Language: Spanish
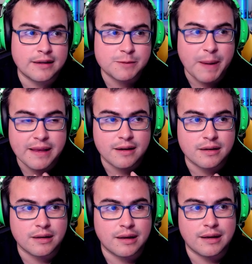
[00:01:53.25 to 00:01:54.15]
España
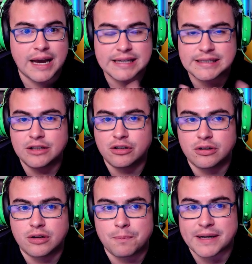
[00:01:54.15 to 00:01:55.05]
eh, ha
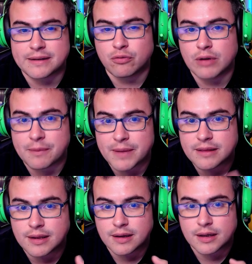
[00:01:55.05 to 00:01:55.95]
sido
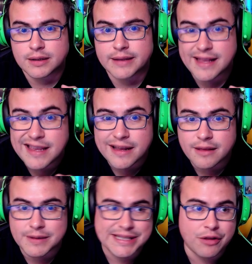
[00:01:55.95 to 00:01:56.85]
particularmente dañina y
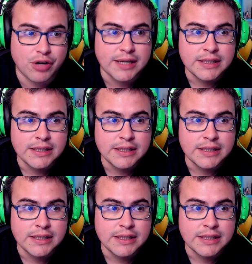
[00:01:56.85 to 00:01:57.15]
devastadora.